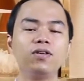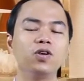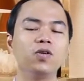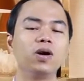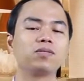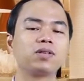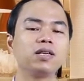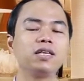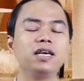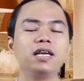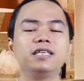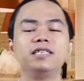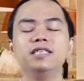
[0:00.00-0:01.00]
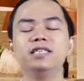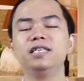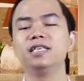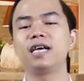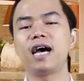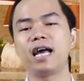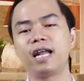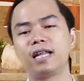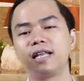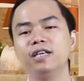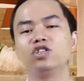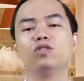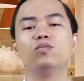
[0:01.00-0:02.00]
đúng không tất nhiên là 99k này
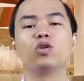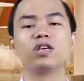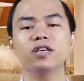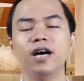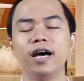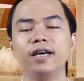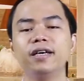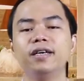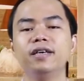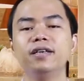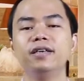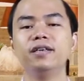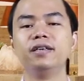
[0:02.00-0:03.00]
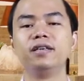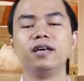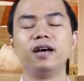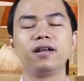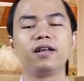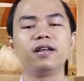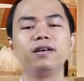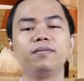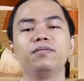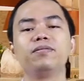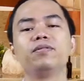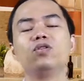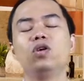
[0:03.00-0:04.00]
tính cho một người à, thế thì
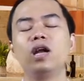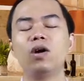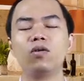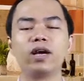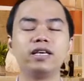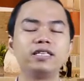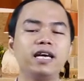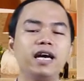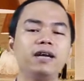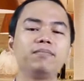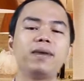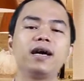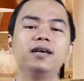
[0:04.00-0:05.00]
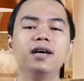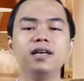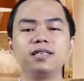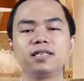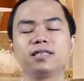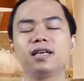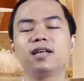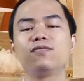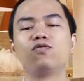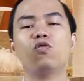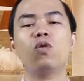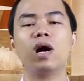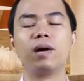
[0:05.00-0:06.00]
nồi lẩu này sẽ ăn ba người sẽ rất, rất là
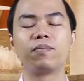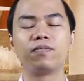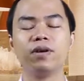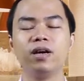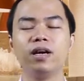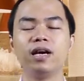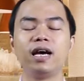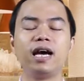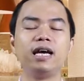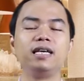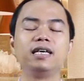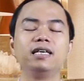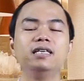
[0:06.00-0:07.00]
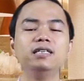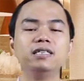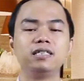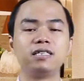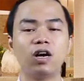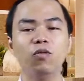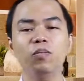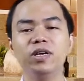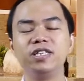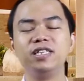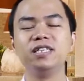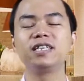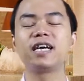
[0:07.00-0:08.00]
phù hợp hay là
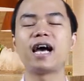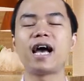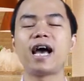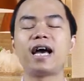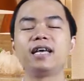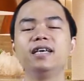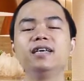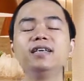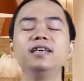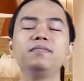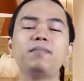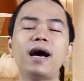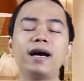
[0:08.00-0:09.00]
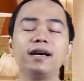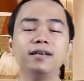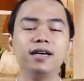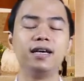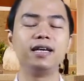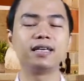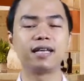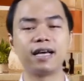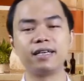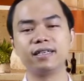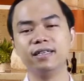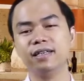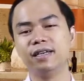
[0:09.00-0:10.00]
69k nhân lên ba người là
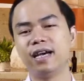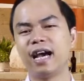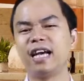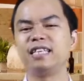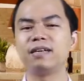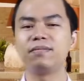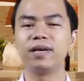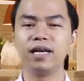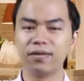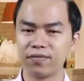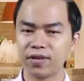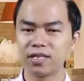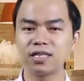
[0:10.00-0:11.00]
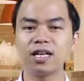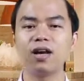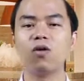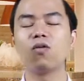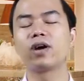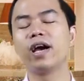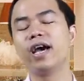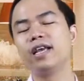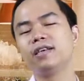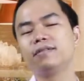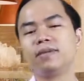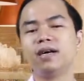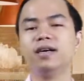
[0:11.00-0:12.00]
thành 200 nghìn vẫn rất là ok
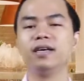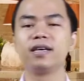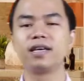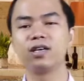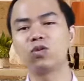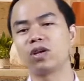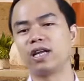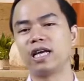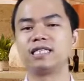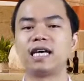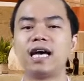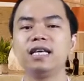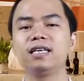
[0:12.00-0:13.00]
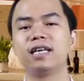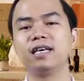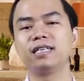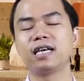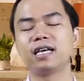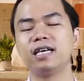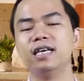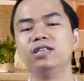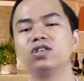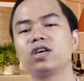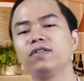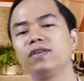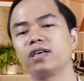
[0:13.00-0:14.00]
nhưng mà kỹ thuật đạt giá như thế sẽ khiến
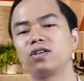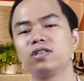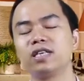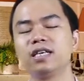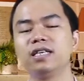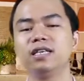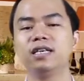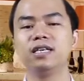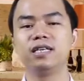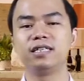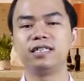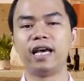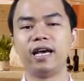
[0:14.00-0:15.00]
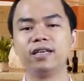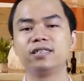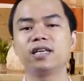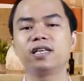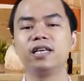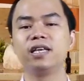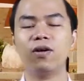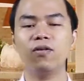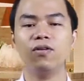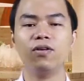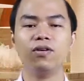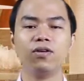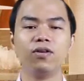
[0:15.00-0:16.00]
cho cái việc nó sẽ rẻ hơn rất nhiều